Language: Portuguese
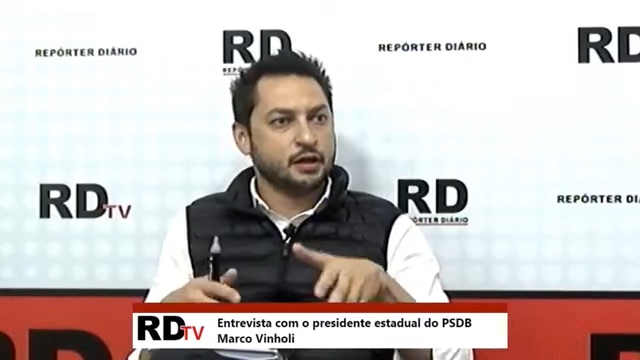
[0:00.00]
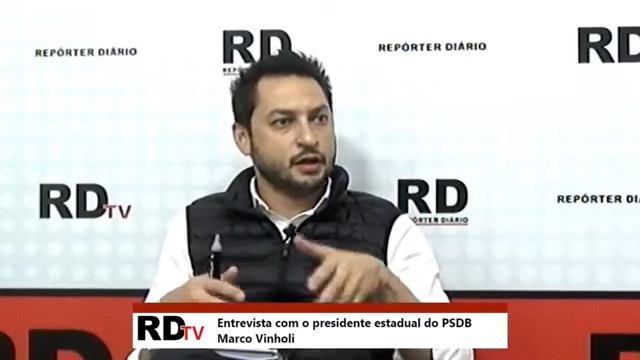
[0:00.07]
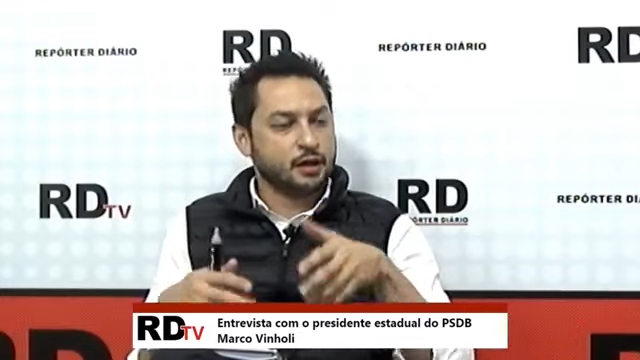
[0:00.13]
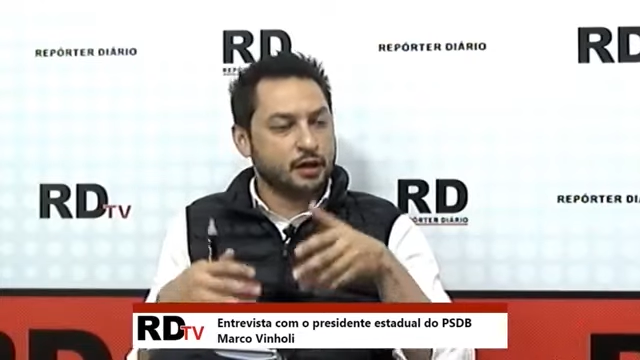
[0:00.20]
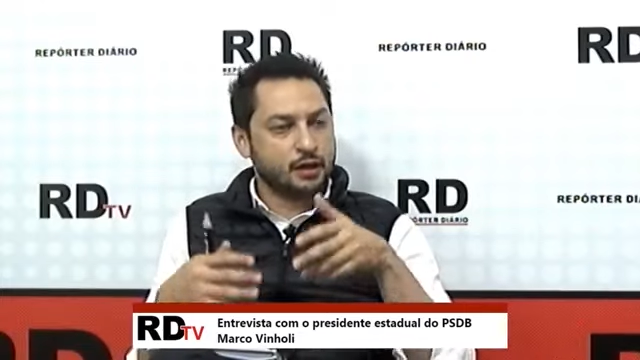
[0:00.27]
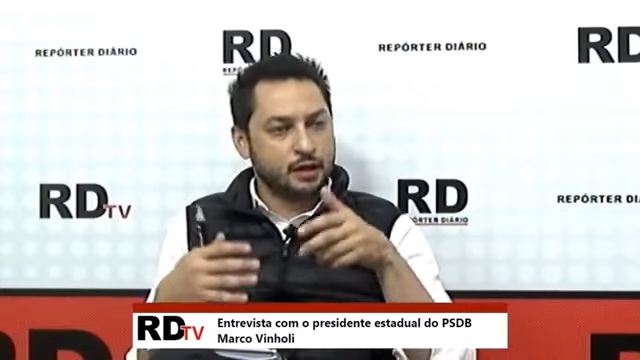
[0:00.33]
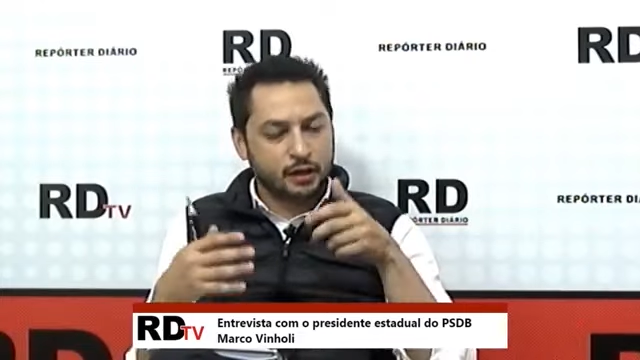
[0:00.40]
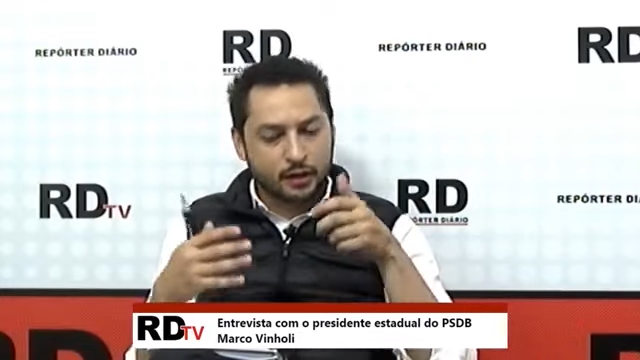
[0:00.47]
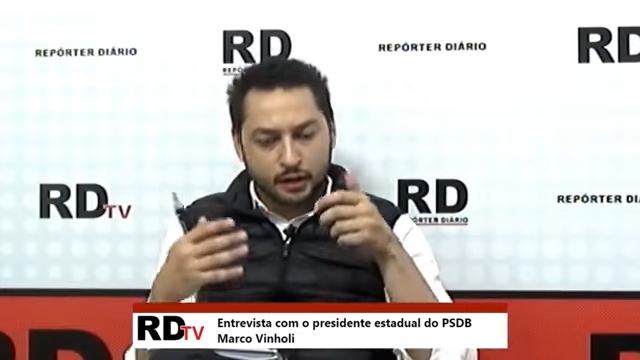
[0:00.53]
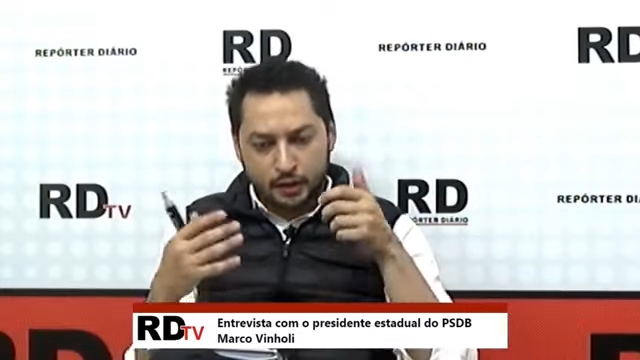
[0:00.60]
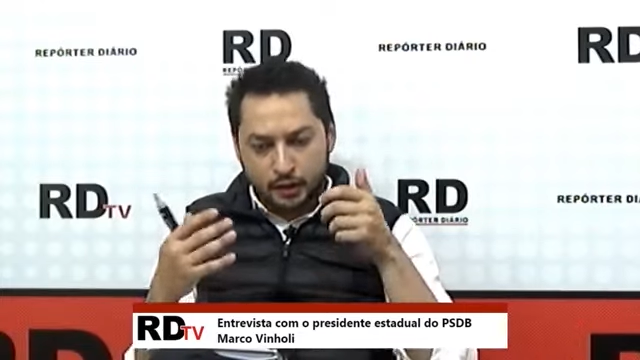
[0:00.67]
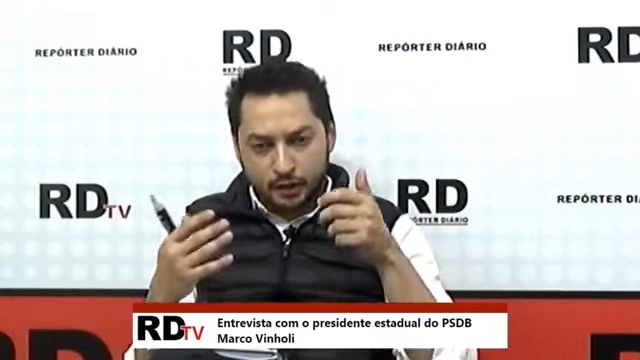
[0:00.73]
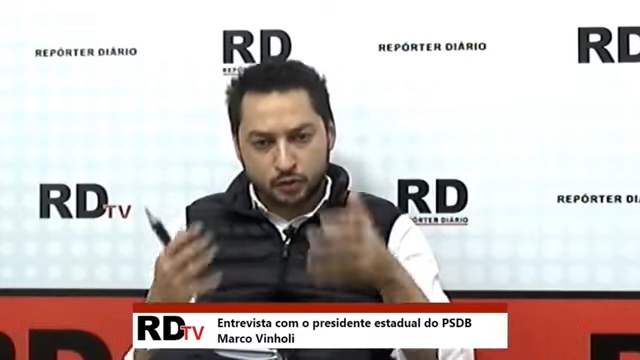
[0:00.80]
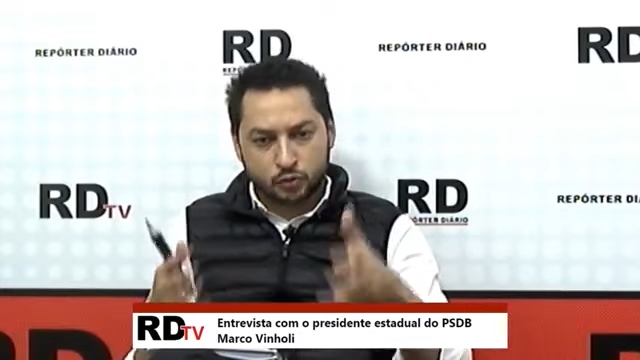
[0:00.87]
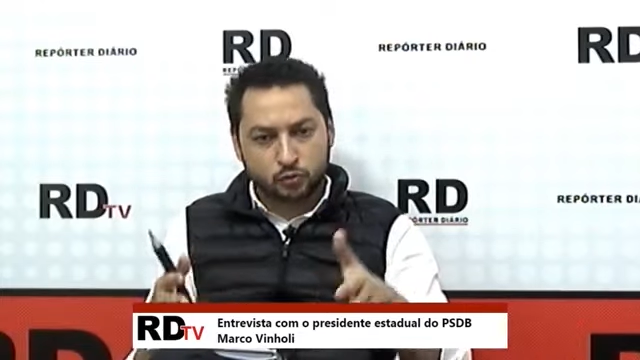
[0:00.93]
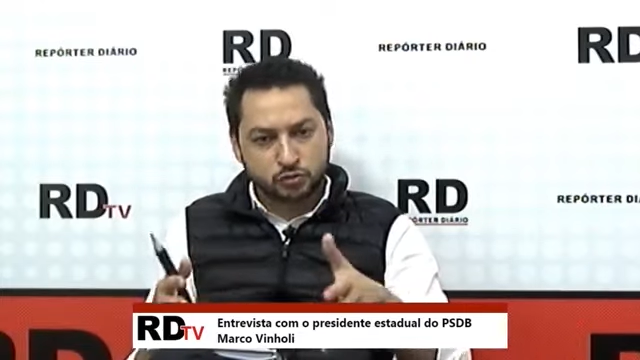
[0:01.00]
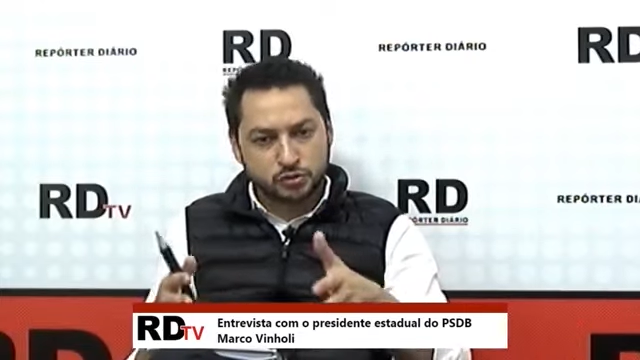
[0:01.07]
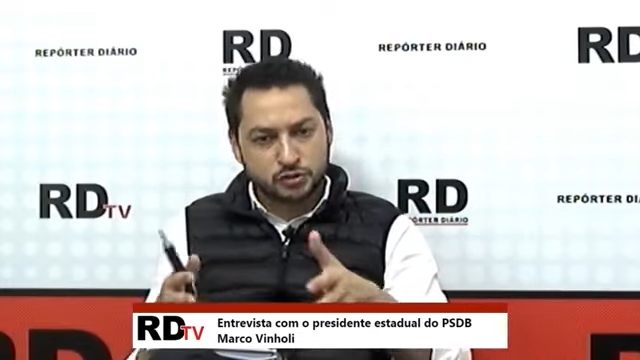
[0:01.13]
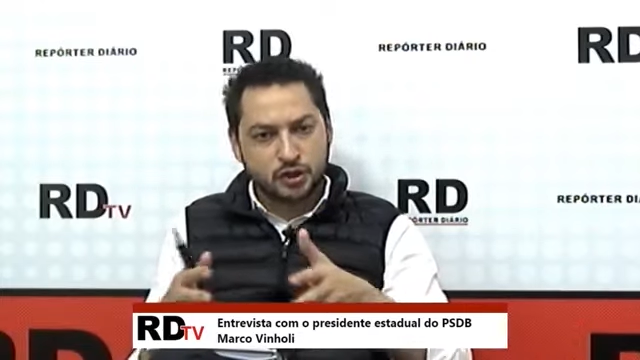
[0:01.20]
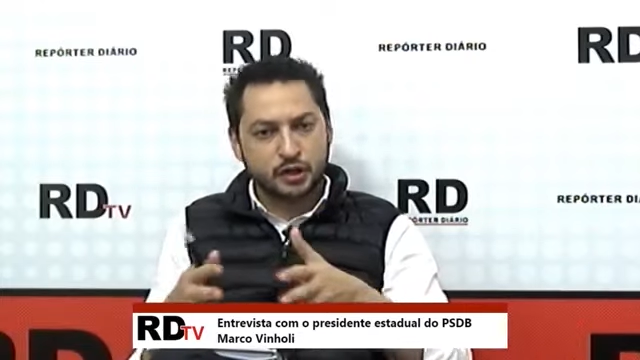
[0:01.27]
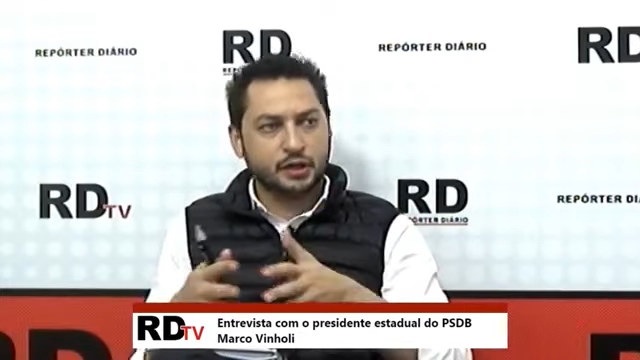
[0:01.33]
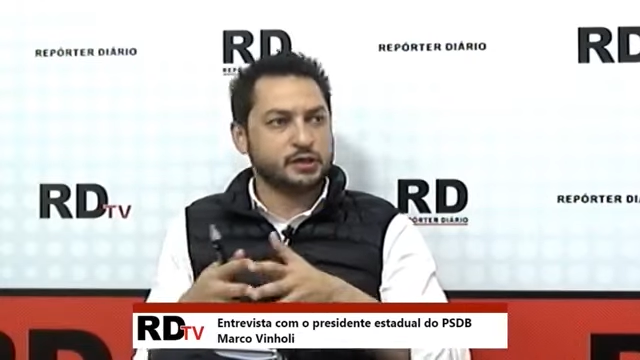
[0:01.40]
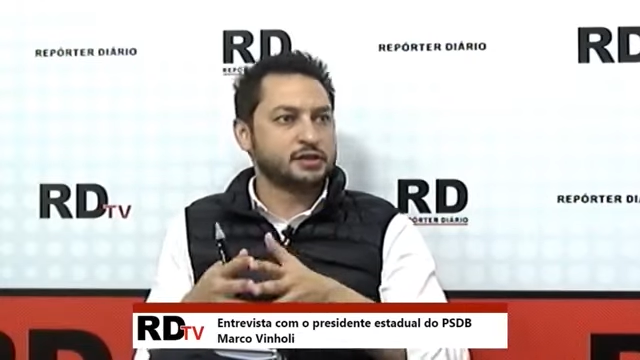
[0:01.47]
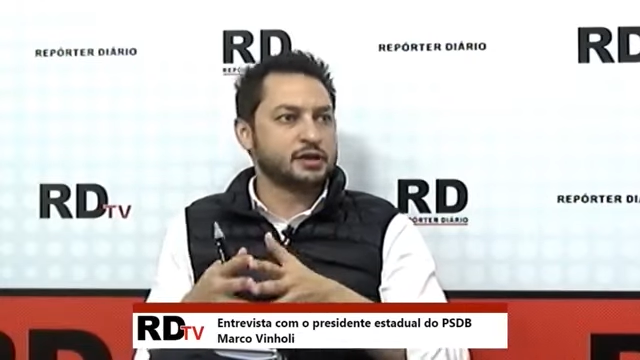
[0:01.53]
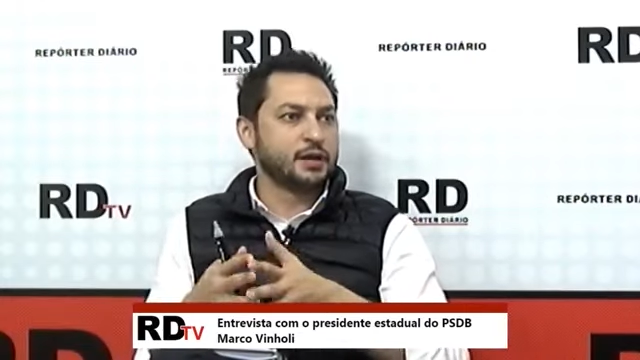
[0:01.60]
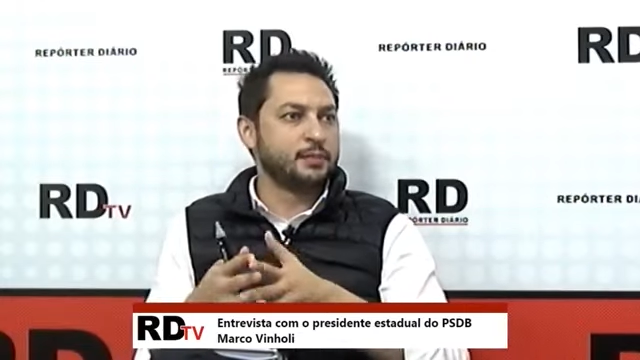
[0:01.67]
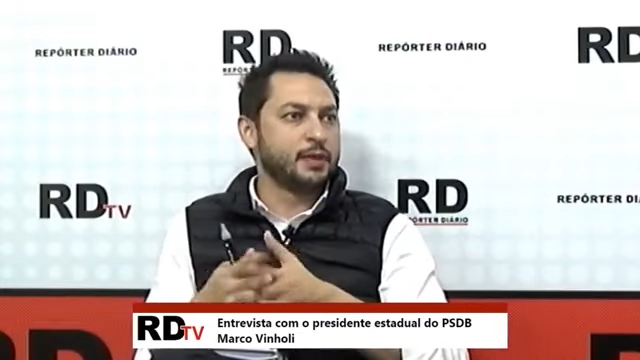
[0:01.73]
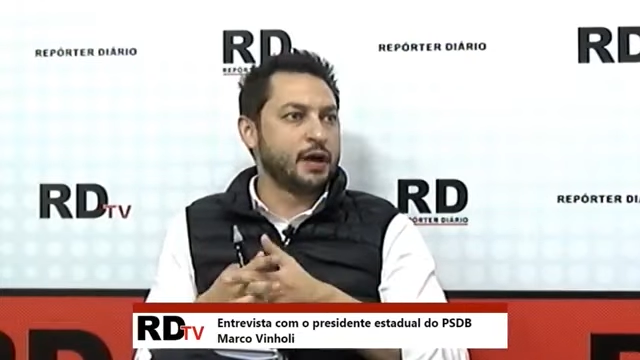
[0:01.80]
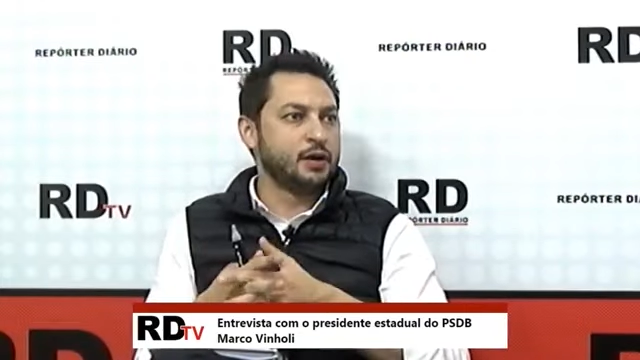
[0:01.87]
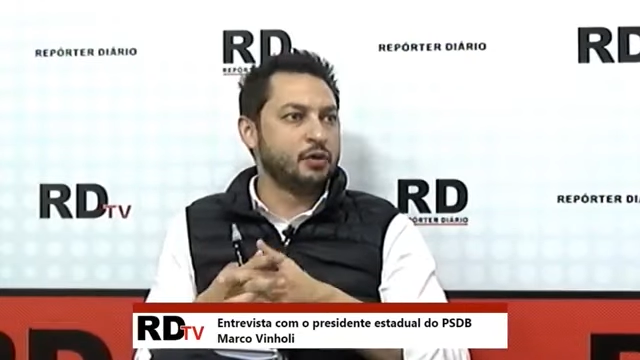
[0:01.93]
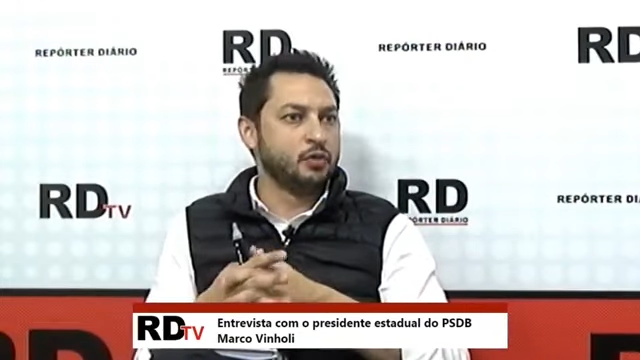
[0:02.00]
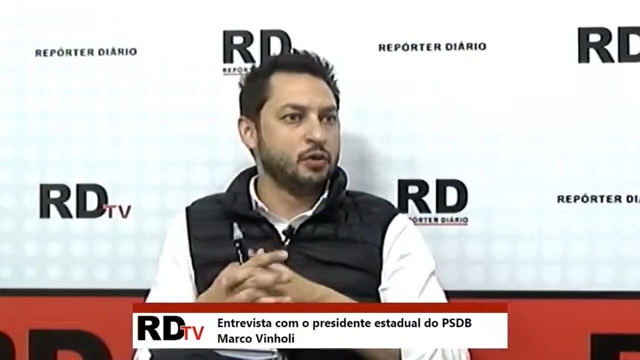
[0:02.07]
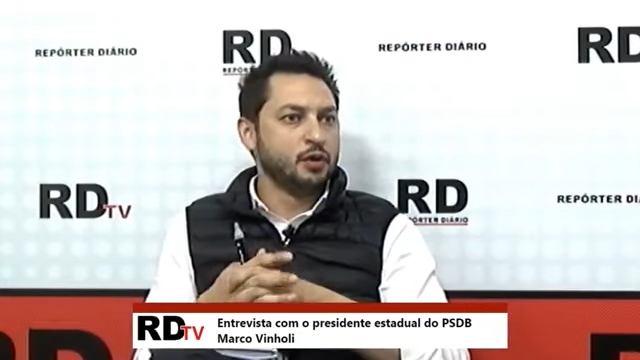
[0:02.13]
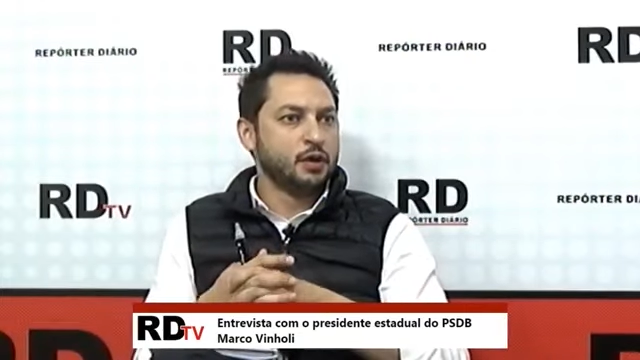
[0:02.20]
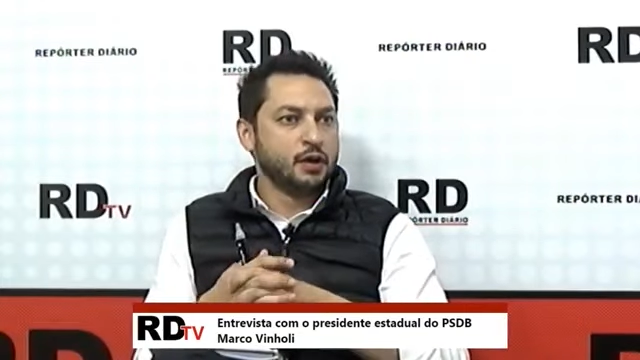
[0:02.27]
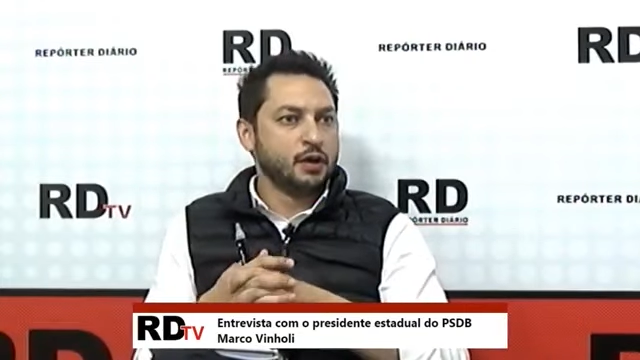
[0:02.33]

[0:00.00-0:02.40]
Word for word: é, constante trabalho